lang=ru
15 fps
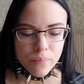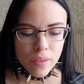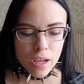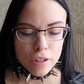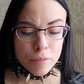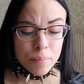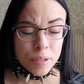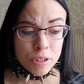
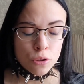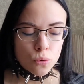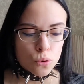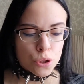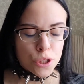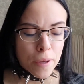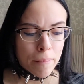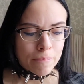как и
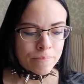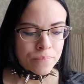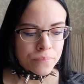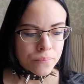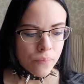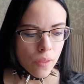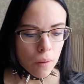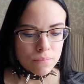предыдущее.
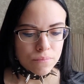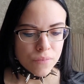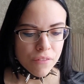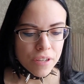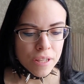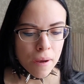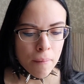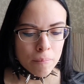
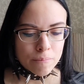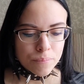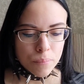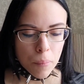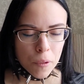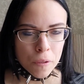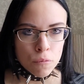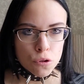Наверное,
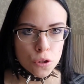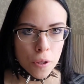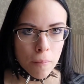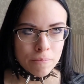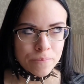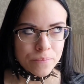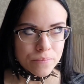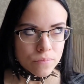потому
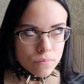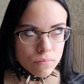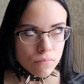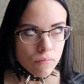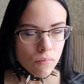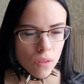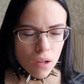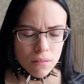что
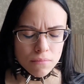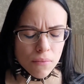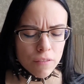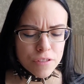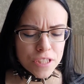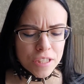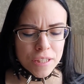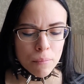
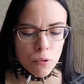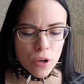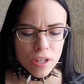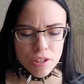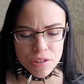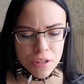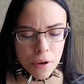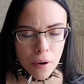овсяная мука,
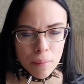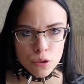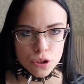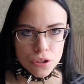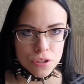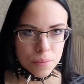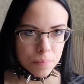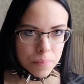не знаю, а может
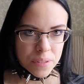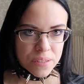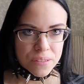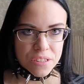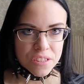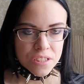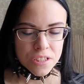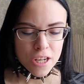из-за
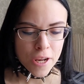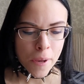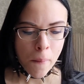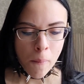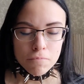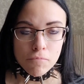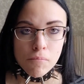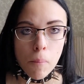
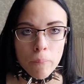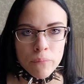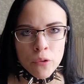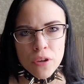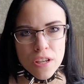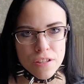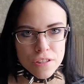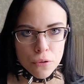подсластителей. Но
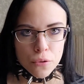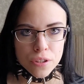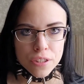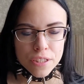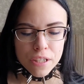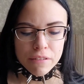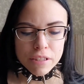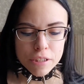есть такой
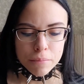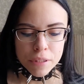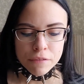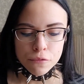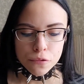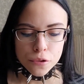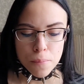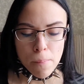горьковатый
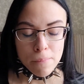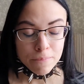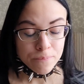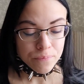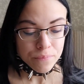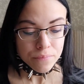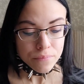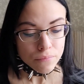привкус.
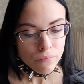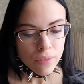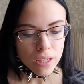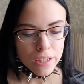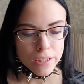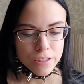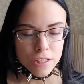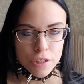
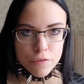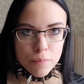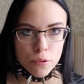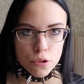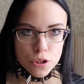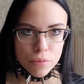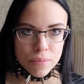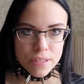И, кстати, в
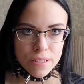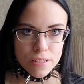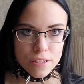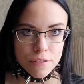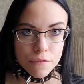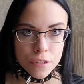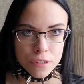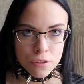прошлом ассорти
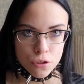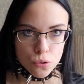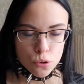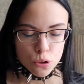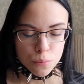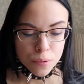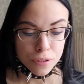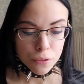фитнес
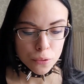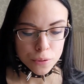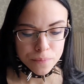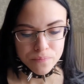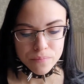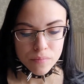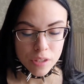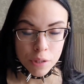тоже был такой
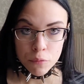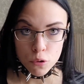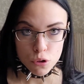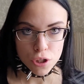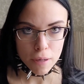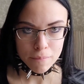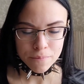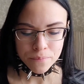
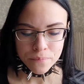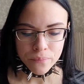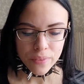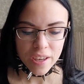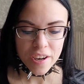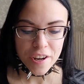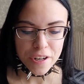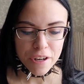немножко
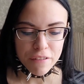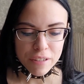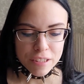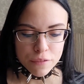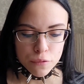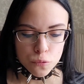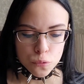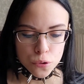
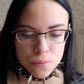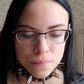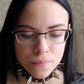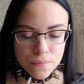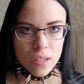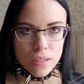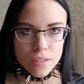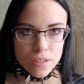горьковатый вкус.
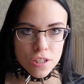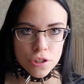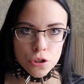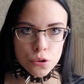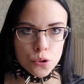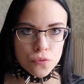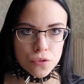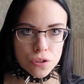Здесь
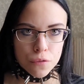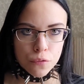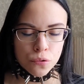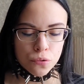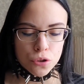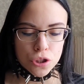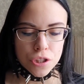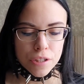чувствуется
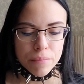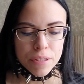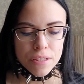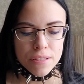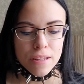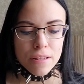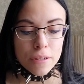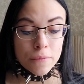фундучный
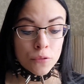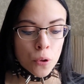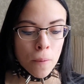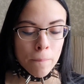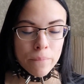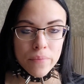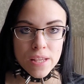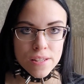ароматизатор,
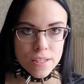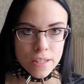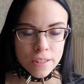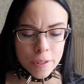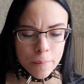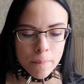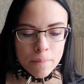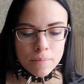но не
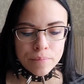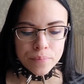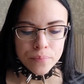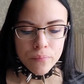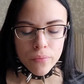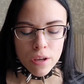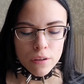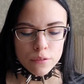сильный.
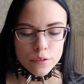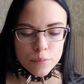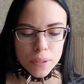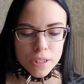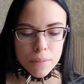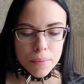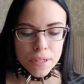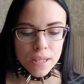
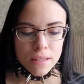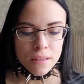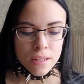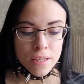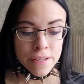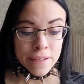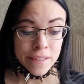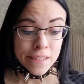Вполне
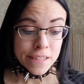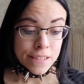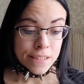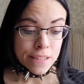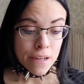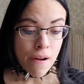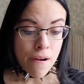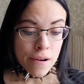приятный,
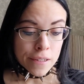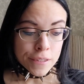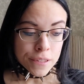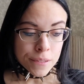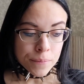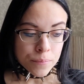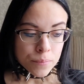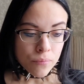
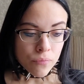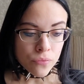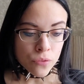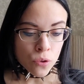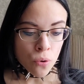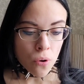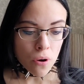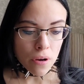
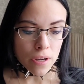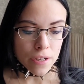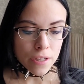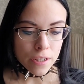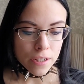но